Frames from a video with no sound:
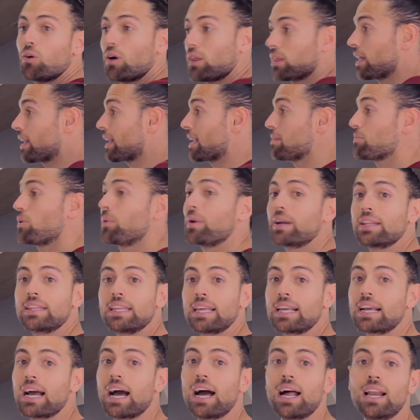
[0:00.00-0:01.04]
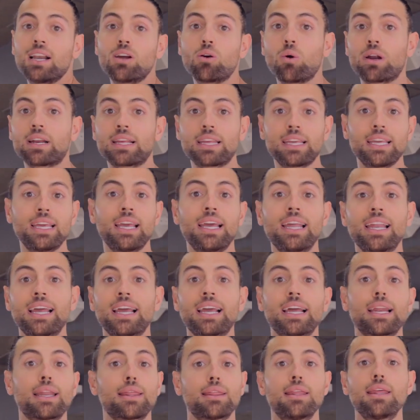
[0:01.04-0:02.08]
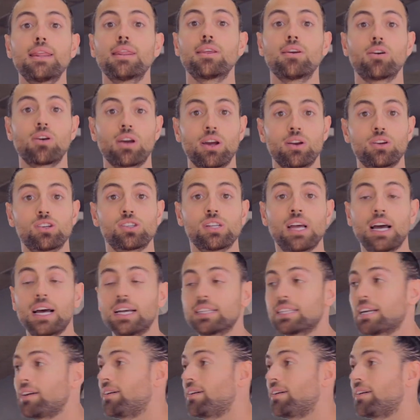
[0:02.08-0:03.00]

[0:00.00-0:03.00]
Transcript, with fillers: O hacer remo vertical, cualquier ejercicio que nos haga